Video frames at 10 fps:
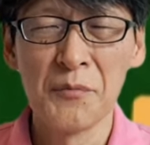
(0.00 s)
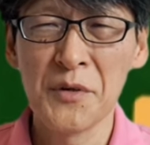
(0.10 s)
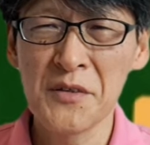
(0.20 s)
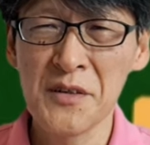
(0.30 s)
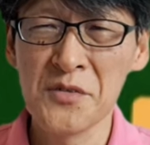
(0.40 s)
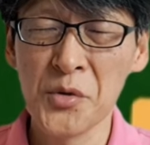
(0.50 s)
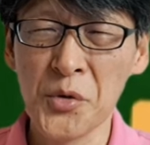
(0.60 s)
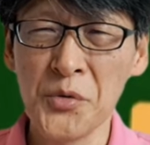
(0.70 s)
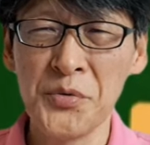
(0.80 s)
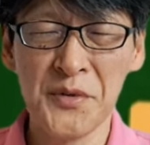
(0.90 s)
皆さんそ
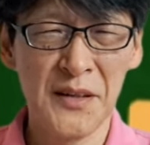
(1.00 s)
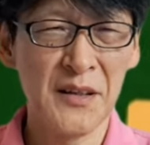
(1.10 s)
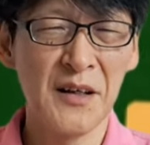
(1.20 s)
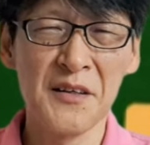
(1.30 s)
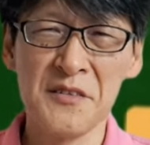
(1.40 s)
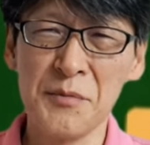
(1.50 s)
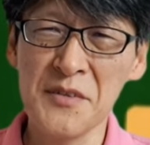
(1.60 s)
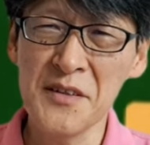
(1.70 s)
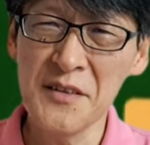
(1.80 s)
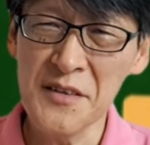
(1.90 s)
ういうふうに感じ
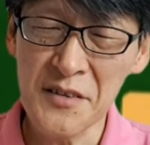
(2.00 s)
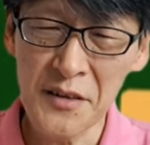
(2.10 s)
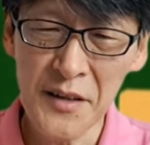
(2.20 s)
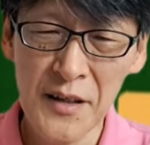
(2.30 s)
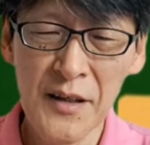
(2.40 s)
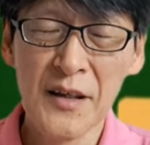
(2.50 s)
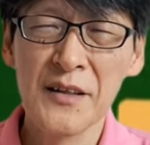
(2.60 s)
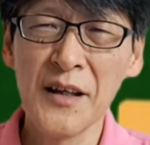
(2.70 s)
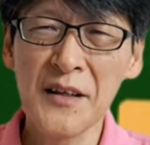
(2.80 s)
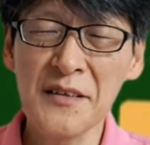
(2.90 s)
ませんですかね。
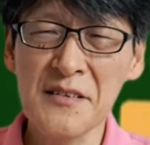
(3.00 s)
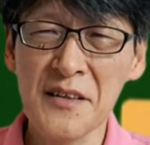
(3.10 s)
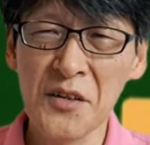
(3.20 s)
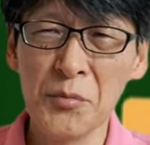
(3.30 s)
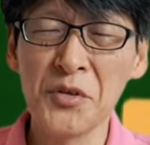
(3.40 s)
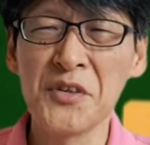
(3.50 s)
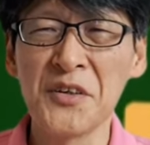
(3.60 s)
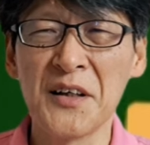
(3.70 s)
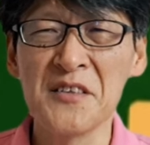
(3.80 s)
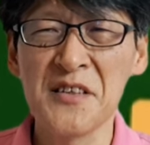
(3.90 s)
なんですけどもって
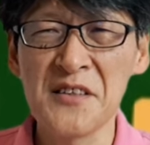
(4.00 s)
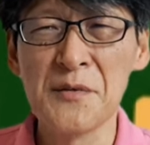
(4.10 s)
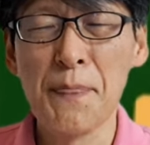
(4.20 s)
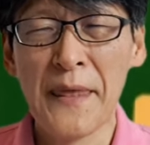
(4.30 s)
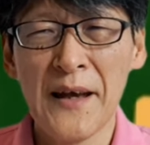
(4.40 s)
いう話です。